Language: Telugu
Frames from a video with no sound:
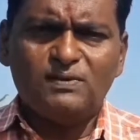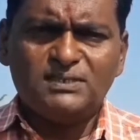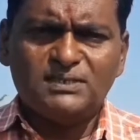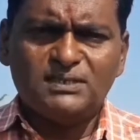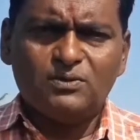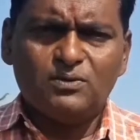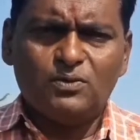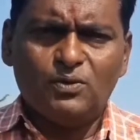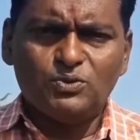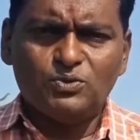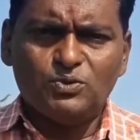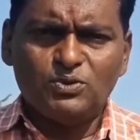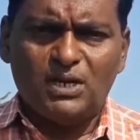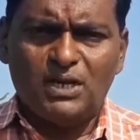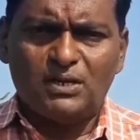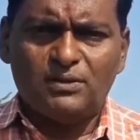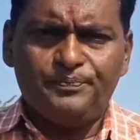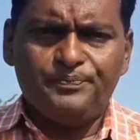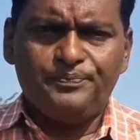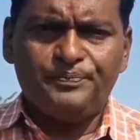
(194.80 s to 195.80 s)
తెలుసుకోవాల్సింది
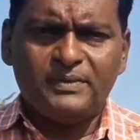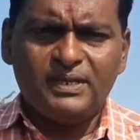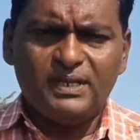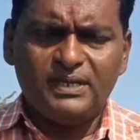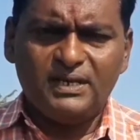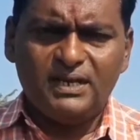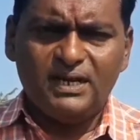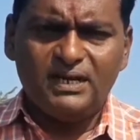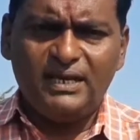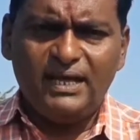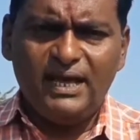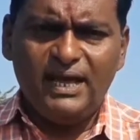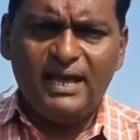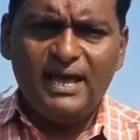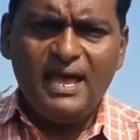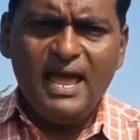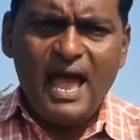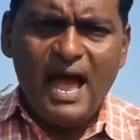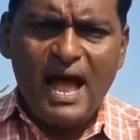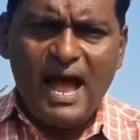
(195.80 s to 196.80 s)
కోరుతున్నాను
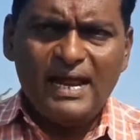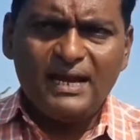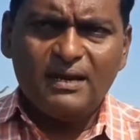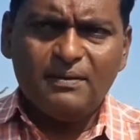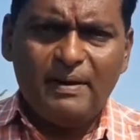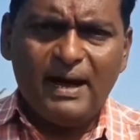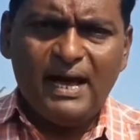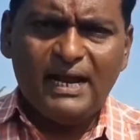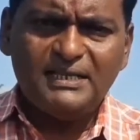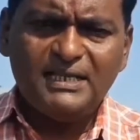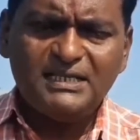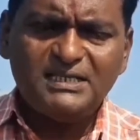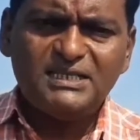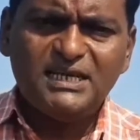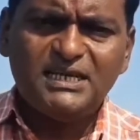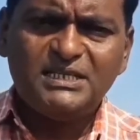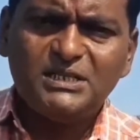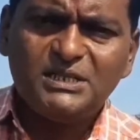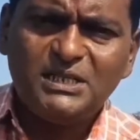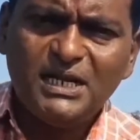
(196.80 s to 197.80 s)
ఎందుకంటే ఆయనకు
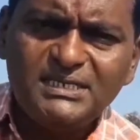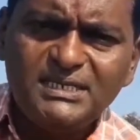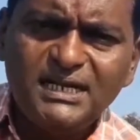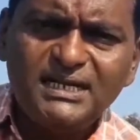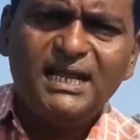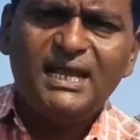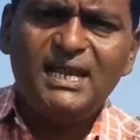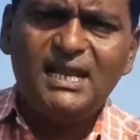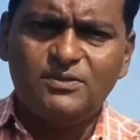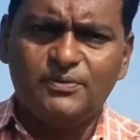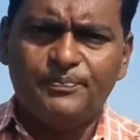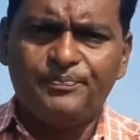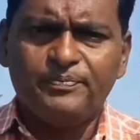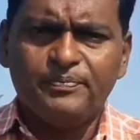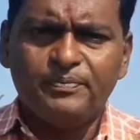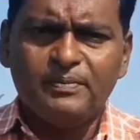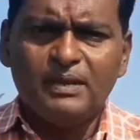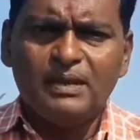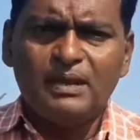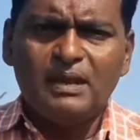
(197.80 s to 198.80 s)
భారతదేశ చరిత్ర తెలిసినట్టే
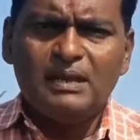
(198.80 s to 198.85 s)
లేదు